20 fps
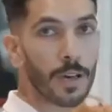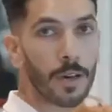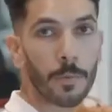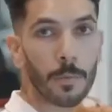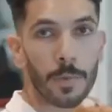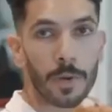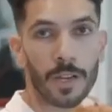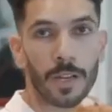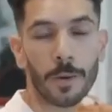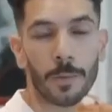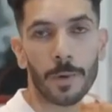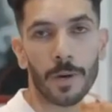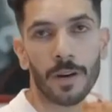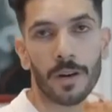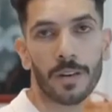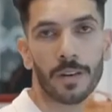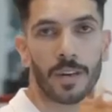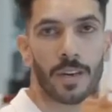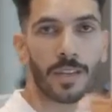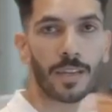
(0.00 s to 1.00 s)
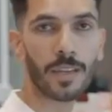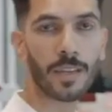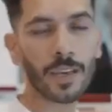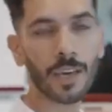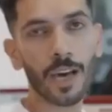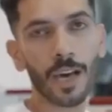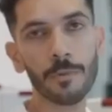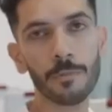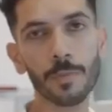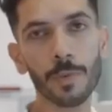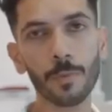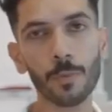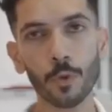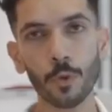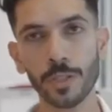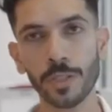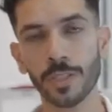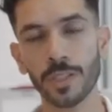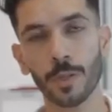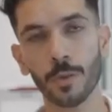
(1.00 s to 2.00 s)
مرحبا أنا إيهاب مبروك
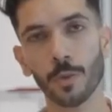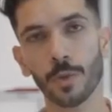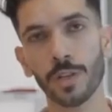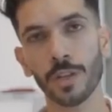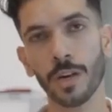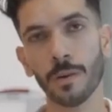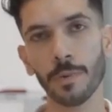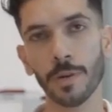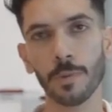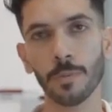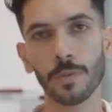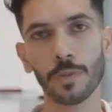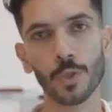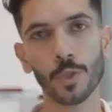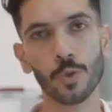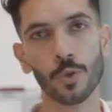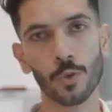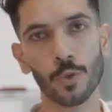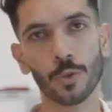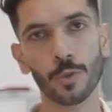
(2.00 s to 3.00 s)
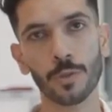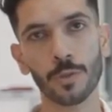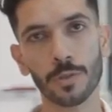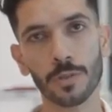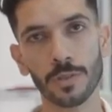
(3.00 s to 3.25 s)
السنوية الرابعة من يسو الأردن